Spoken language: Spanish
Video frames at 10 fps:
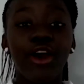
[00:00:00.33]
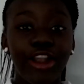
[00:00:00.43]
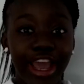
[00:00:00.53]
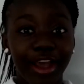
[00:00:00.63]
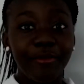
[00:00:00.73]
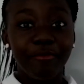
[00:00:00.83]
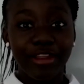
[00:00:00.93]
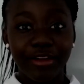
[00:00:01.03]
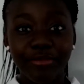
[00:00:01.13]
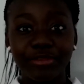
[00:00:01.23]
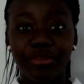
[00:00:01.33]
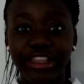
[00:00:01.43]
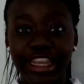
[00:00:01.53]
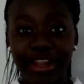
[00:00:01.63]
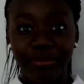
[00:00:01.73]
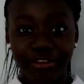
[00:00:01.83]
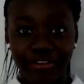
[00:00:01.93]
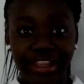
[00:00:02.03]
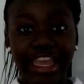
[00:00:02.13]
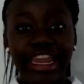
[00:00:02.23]
Hola, mi nombre es Brittany Ann
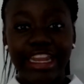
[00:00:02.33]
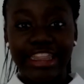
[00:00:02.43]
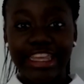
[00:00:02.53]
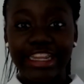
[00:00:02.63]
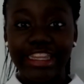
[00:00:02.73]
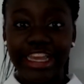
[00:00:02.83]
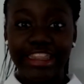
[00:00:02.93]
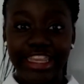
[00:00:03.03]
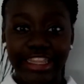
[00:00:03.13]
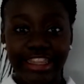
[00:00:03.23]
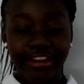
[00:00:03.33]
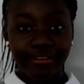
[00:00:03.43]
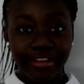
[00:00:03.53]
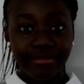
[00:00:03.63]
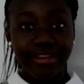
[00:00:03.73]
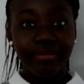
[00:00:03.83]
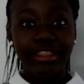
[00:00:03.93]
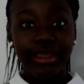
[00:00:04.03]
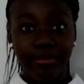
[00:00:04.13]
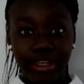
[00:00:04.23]
Murphy. Nací el día 10 de noviembre
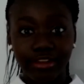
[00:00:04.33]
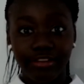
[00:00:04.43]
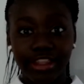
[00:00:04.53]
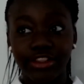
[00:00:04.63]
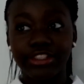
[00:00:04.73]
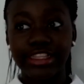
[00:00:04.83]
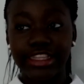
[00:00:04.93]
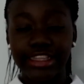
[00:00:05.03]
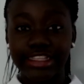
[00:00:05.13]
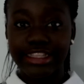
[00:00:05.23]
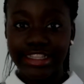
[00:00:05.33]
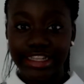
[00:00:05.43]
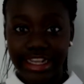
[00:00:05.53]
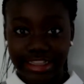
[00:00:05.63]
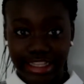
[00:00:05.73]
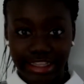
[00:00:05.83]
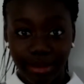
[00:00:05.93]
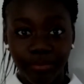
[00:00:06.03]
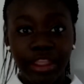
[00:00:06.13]
de 1977 en Atlanta.